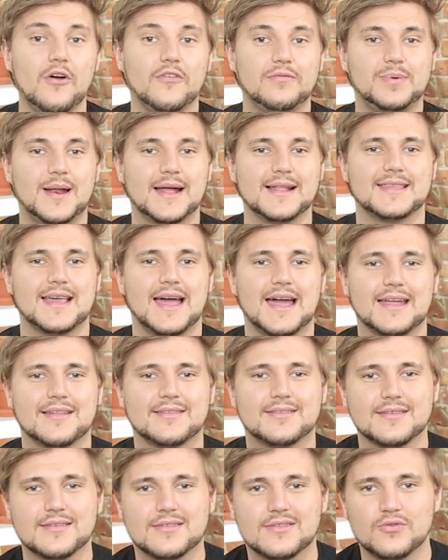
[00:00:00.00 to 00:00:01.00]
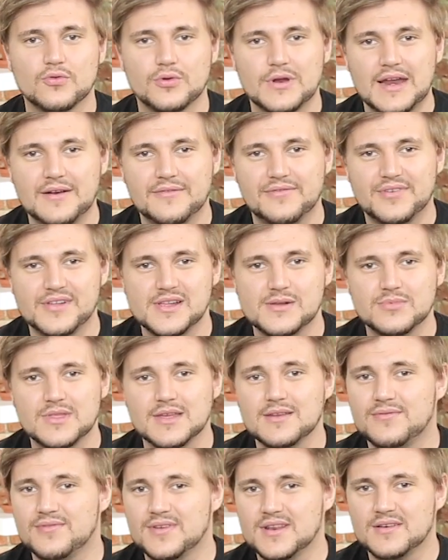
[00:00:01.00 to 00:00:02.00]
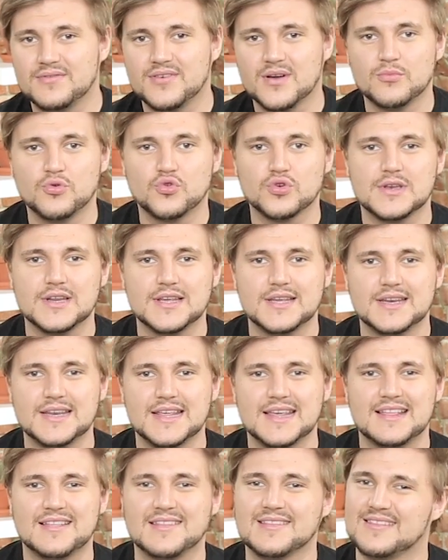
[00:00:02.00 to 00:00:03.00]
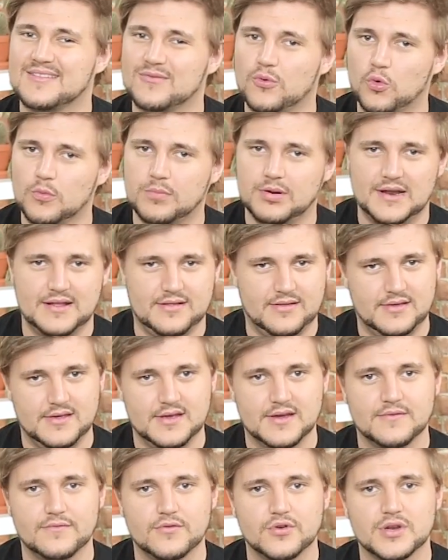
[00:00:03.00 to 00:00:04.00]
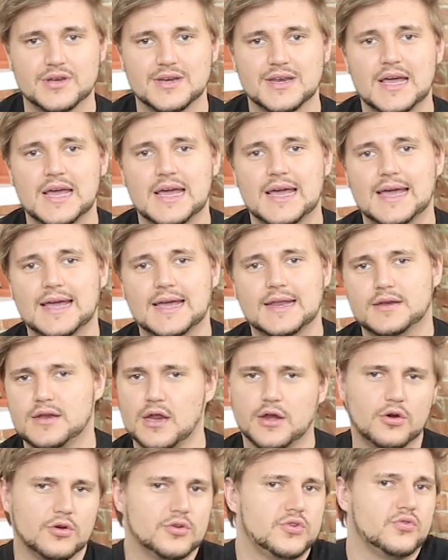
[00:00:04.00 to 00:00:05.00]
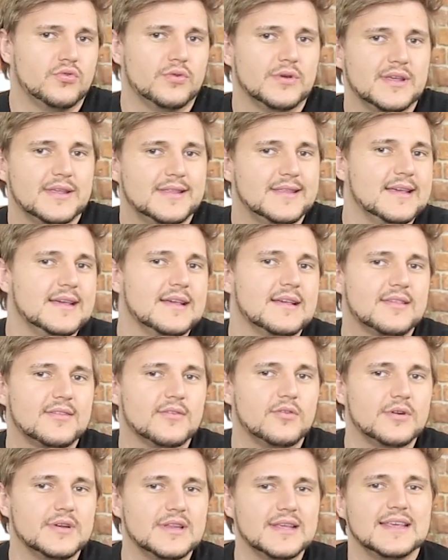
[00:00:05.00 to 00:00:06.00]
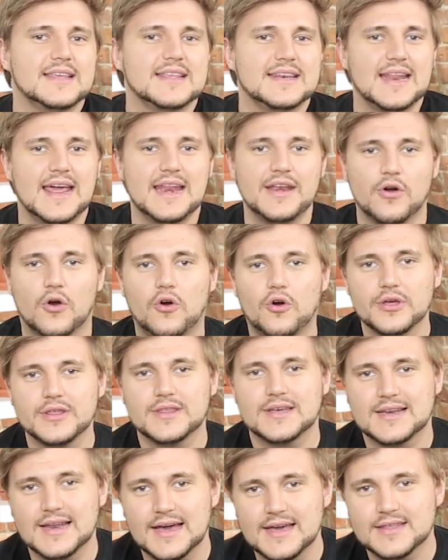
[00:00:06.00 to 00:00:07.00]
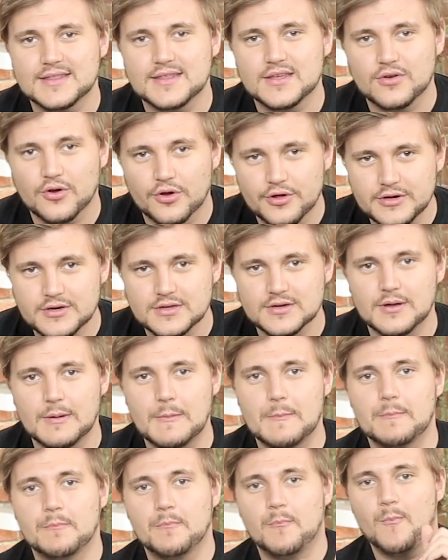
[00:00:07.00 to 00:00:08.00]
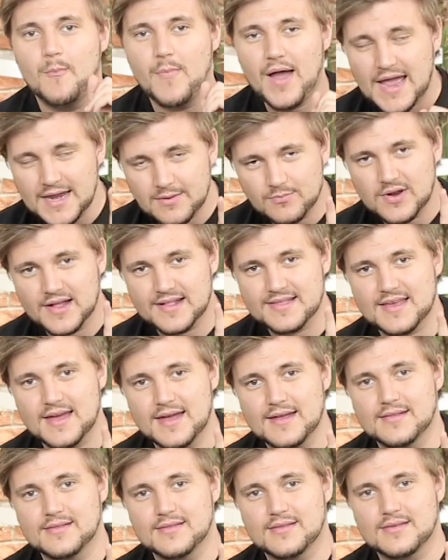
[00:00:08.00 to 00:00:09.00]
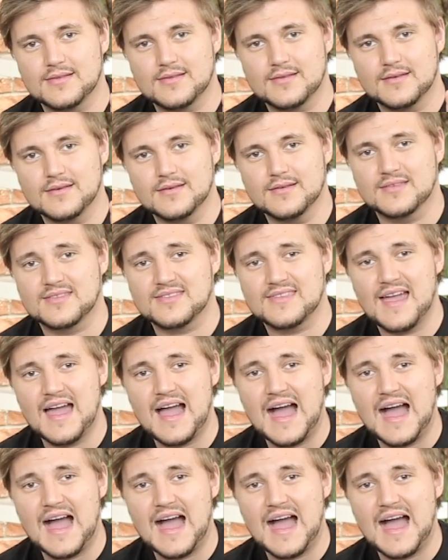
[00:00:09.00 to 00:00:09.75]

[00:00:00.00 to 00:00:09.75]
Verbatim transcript: auf Platz 1 ist nun ein Film, den viele vermutlich nicht so platzieren würden. Dennoch tue ich dies und ich nenne euch gleich die Gründe. Mein Platz 1 ist